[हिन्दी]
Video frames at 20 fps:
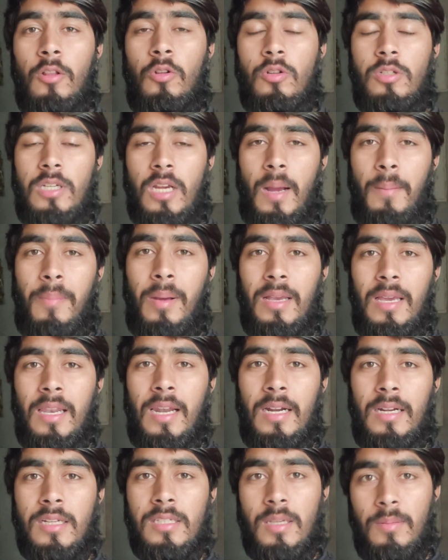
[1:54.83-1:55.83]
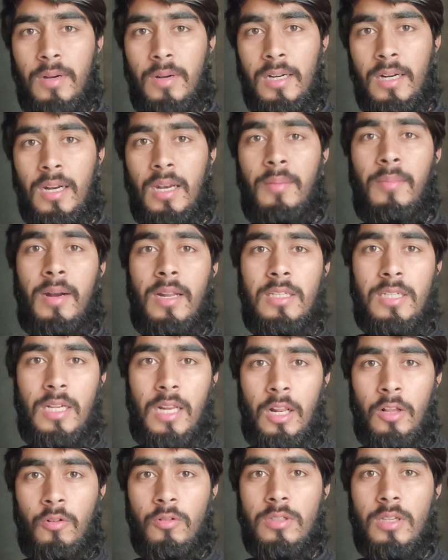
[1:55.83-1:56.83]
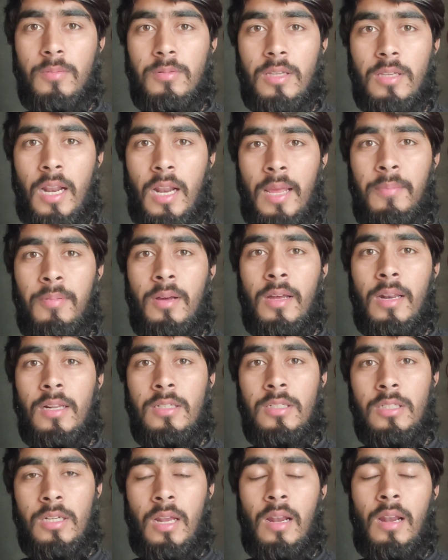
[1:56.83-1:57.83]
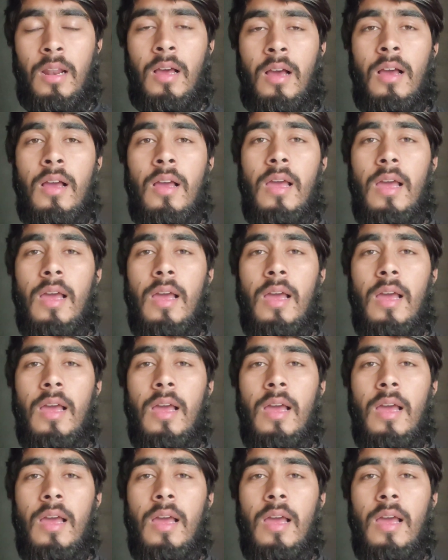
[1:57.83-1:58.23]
तो शयाब भाई की लेटेस्ट अपडेट के लिए हमारे चैनल को सब्सक्राइब करें इन